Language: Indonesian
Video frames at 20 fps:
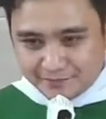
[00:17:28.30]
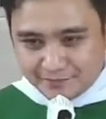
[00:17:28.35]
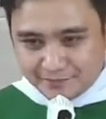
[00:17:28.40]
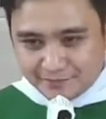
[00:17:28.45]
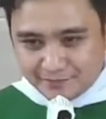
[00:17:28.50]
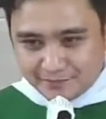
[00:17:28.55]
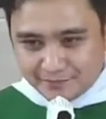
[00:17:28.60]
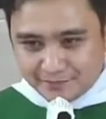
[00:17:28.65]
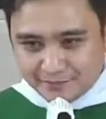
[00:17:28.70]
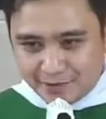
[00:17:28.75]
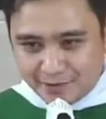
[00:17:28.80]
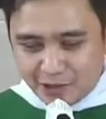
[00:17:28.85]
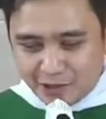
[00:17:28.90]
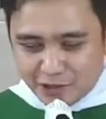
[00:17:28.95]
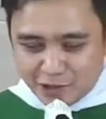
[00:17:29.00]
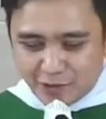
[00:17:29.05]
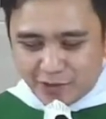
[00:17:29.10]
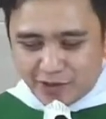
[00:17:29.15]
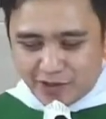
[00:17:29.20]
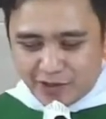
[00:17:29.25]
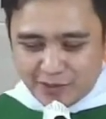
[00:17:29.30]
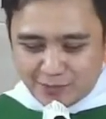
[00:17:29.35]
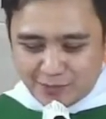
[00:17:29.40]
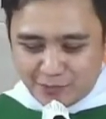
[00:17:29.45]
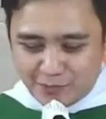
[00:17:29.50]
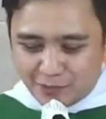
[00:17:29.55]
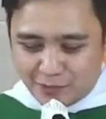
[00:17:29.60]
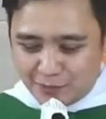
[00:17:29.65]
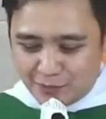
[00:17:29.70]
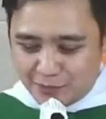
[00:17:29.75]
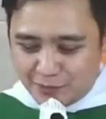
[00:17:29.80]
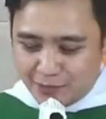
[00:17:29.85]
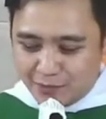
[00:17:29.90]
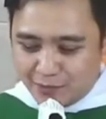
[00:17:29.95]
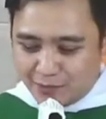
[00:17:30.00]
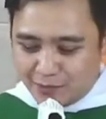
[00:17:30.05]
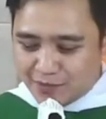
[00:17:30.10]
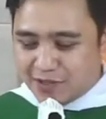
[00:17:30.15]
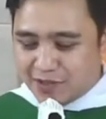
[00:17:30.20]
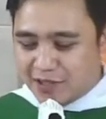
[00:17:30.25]
ada seorang ibu, Romo,
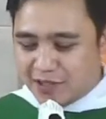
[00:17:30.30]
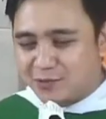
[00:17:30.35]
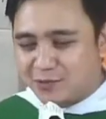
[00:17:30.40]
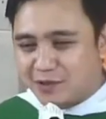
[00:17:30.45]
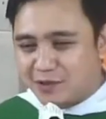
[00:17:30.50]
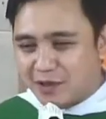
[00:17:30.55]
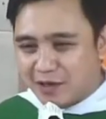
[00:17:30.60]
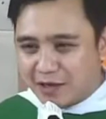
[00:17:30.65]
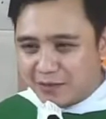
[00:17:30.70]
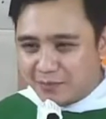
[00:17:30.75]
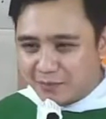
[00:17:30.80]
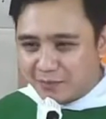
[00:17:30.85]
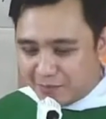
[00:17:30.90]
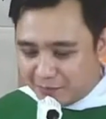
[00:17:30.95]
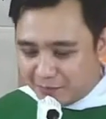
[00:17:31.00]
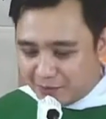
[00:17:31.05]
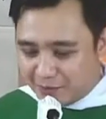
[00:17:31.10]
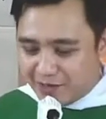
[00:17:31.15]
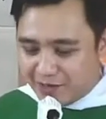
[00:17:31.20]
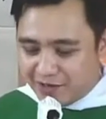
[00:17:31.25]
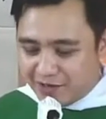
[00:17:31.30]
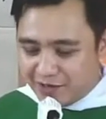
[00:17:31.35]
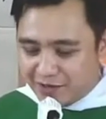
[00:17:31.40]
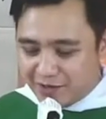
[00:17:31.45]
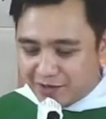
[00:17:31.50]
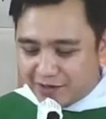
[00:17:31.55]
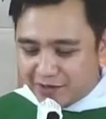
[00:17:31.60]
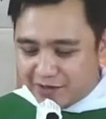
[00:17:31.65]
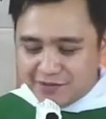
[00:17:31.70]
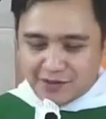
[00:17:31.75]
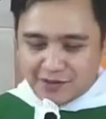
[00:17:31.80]
saya sudah lama melayani di gereja,